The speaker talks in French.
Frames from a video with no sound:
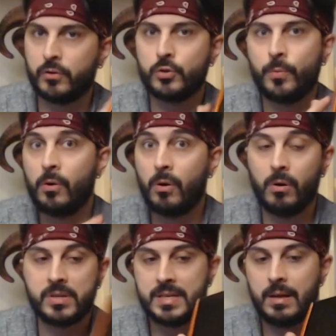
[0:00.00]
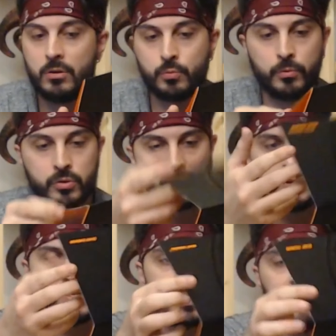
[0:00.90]
Franchement, je pense que c'est
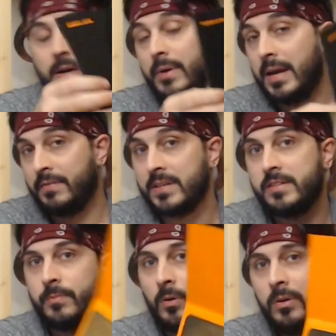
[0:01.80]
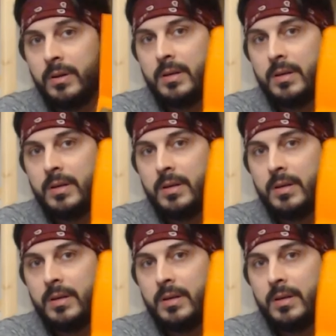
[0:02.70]
le certificat, ouais, effectivement,